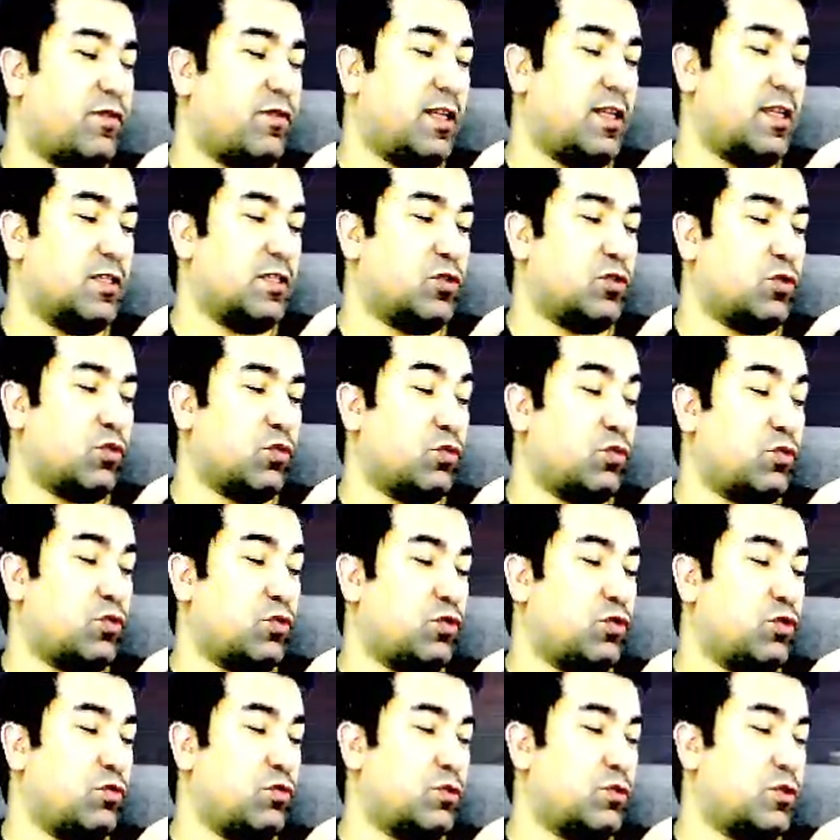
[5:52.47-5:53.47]
falan çok
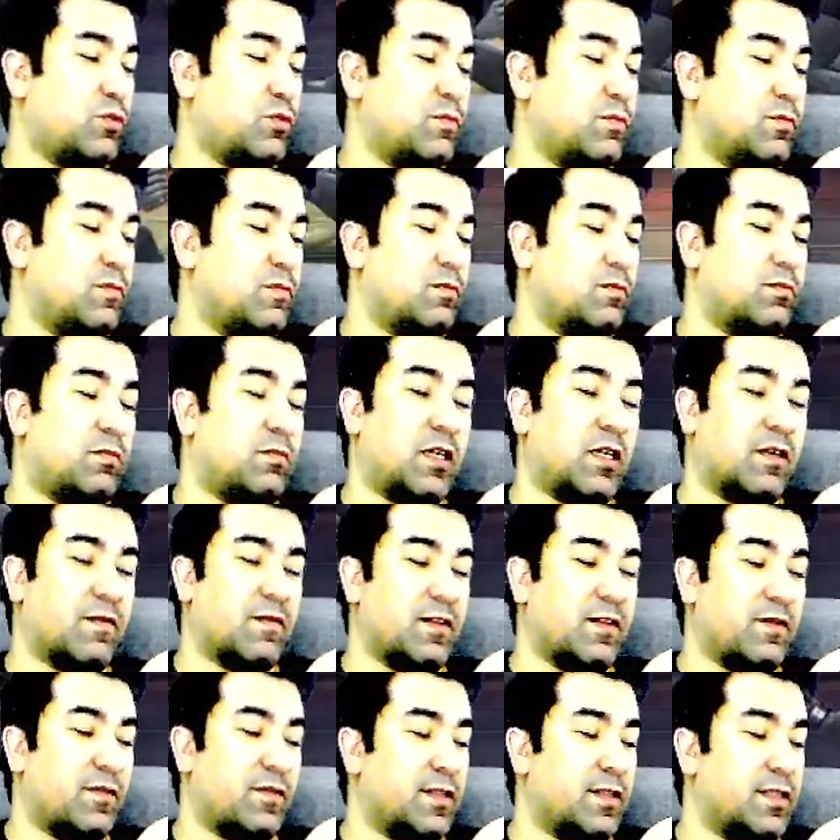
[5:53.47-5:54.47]
güçlüymüş Marvel
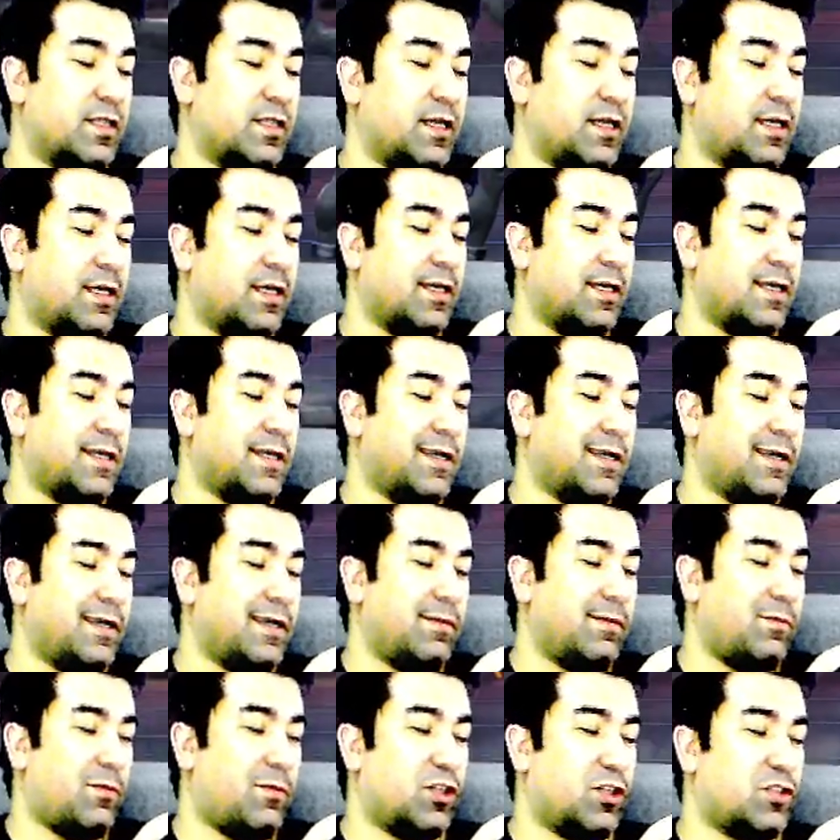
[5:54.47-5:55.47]
evreninde.
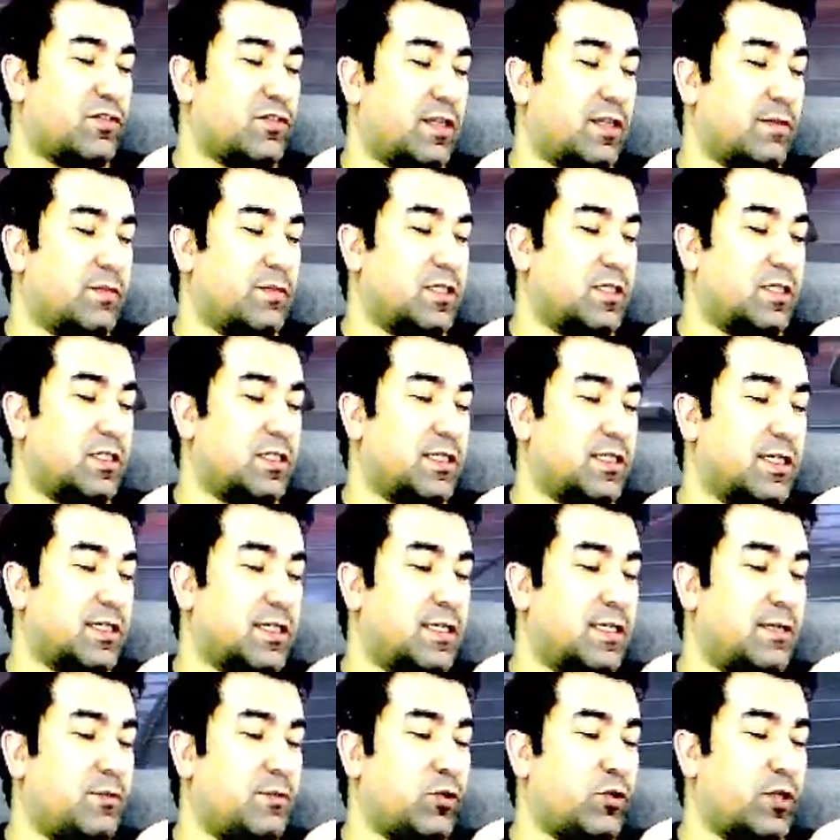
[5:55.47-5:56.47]
Boş biz işte
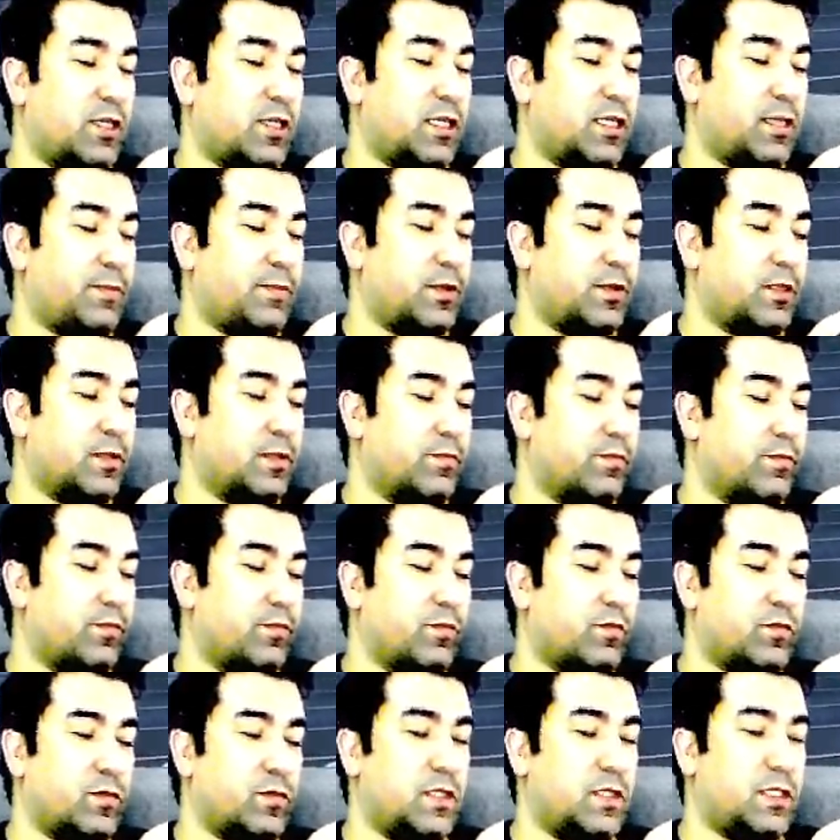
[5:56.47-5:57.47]
Gamora'ya yapalım.
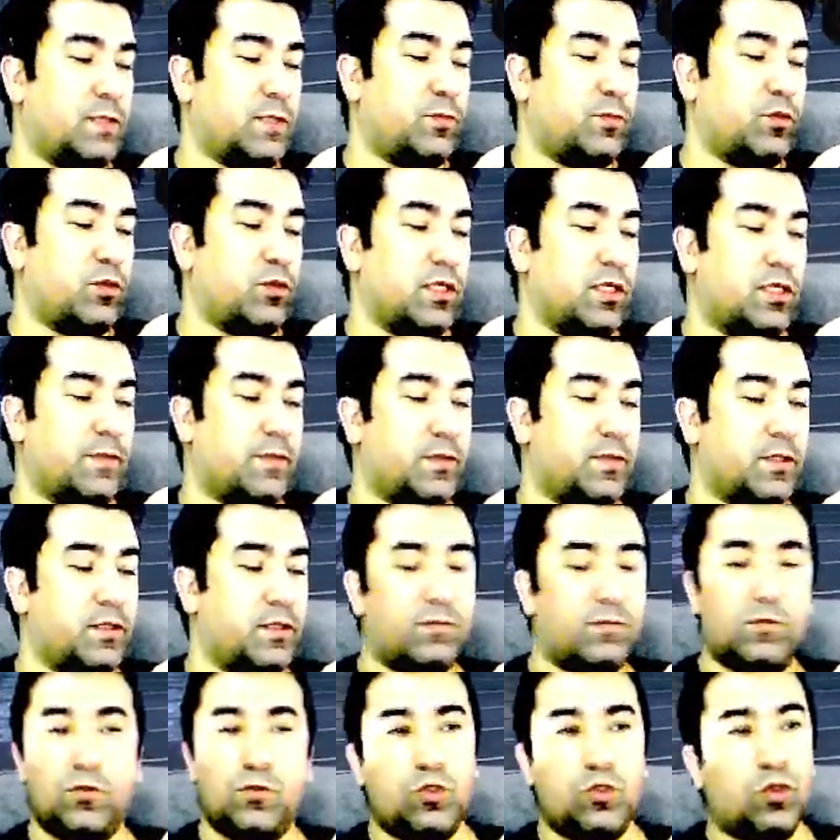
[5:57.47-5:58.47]
Deadpool'a yapalım.
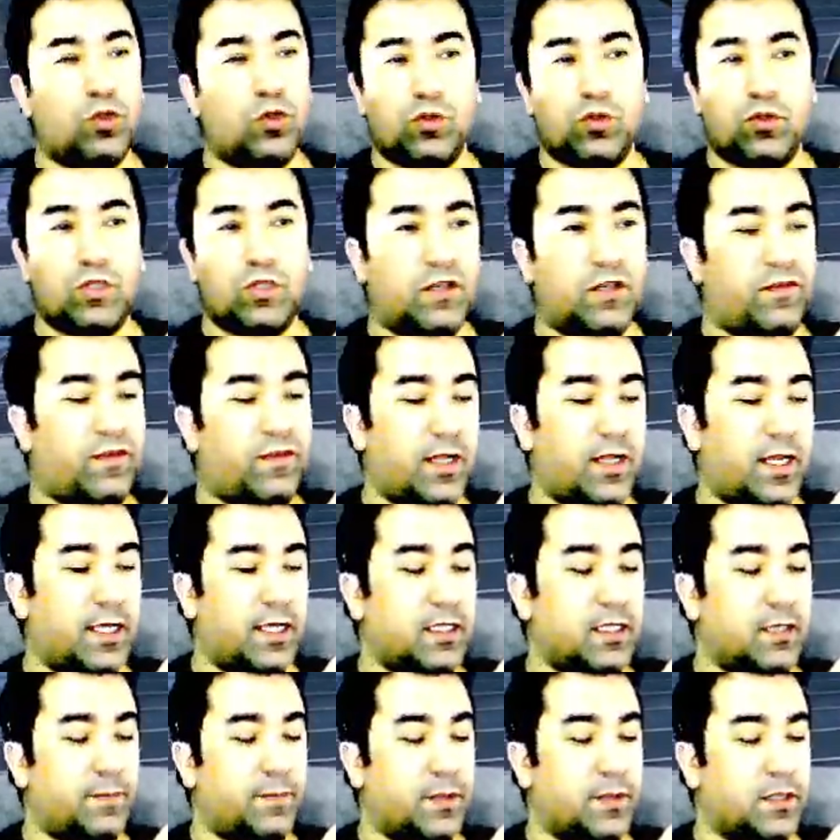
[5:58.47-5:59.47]
Yondu'ya falan
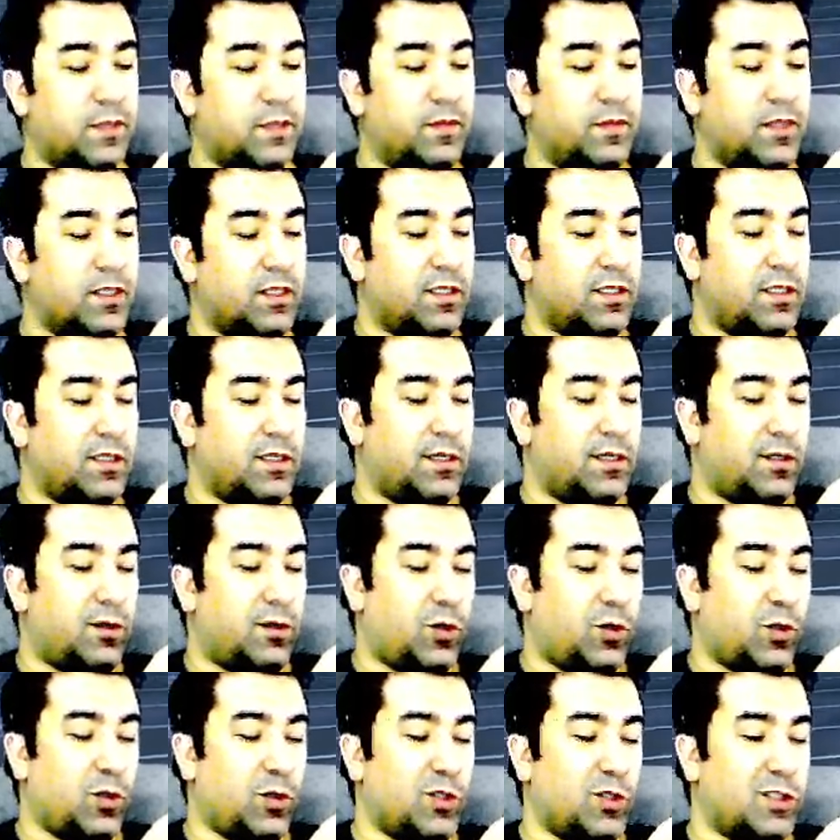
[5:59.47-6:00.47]
yapalım.
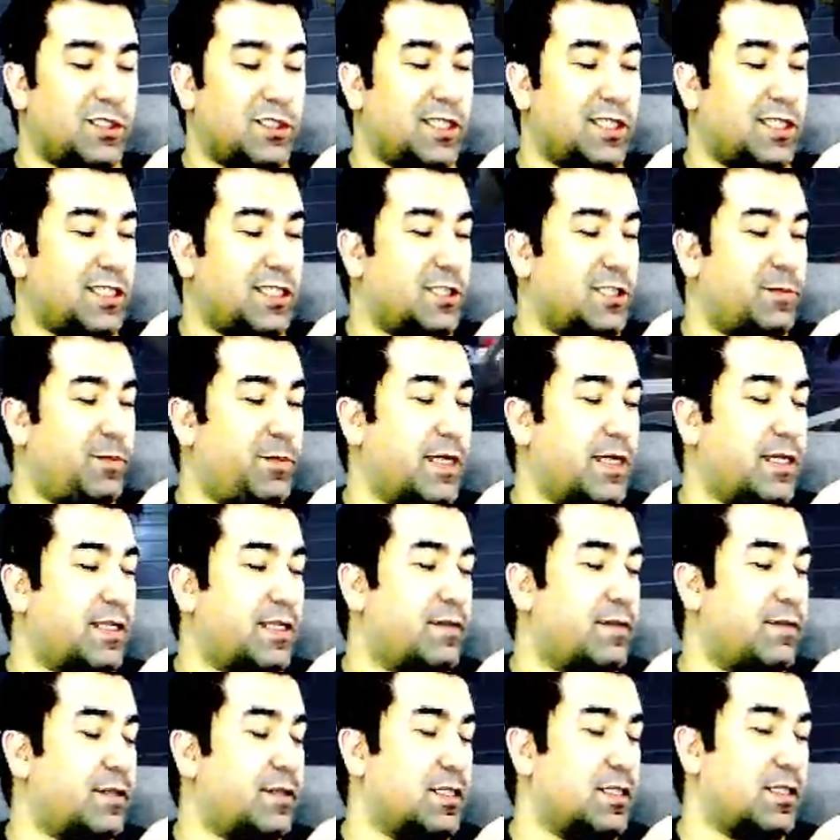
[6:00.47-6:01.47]
Oyuncuların hiç
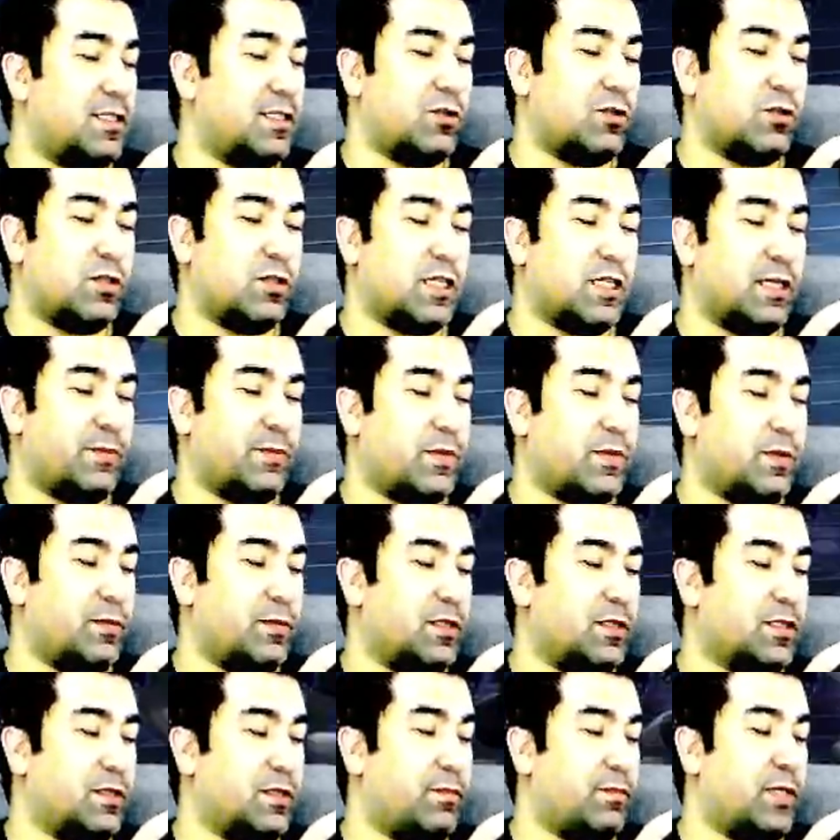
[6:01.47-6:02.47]
beklemediği hero'lara yapalım.
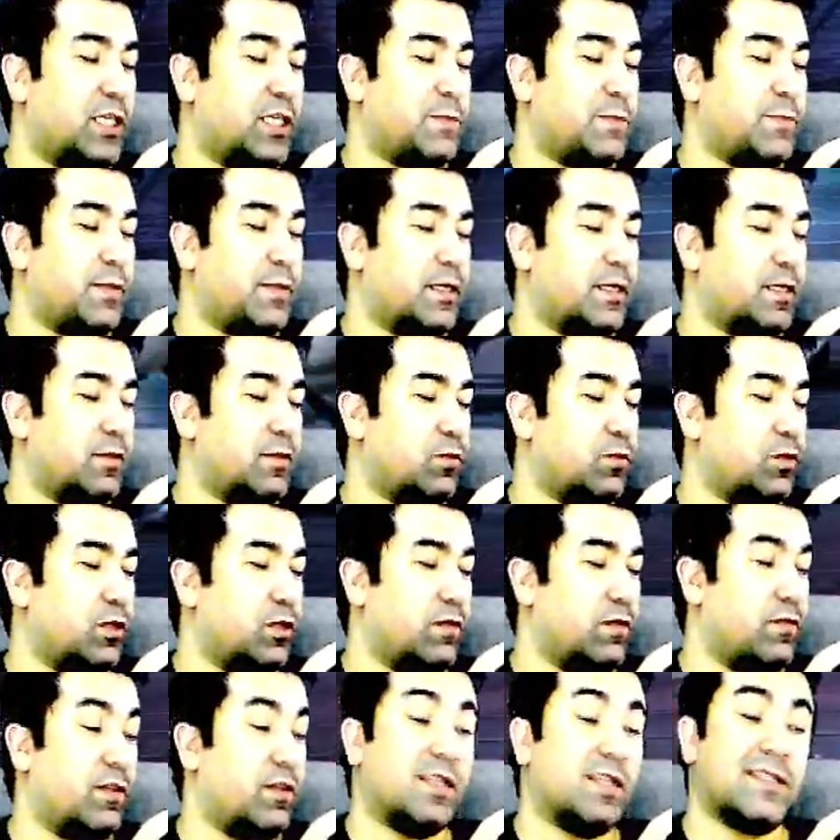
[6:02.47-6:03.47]
Neden 5 para etmiyorlar
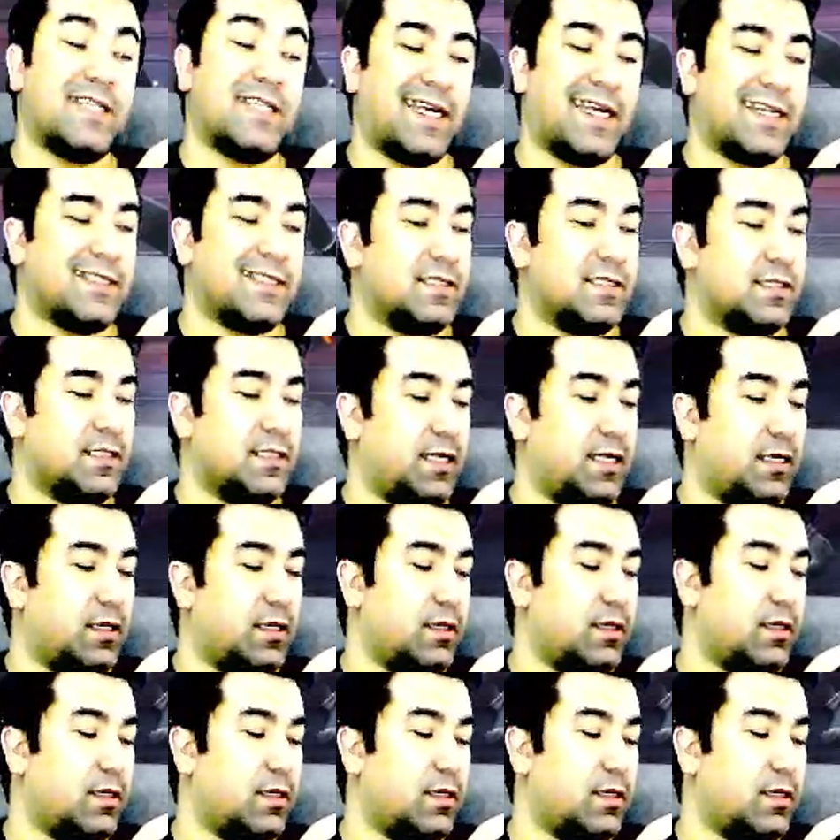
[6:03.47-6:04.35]
falan tarzında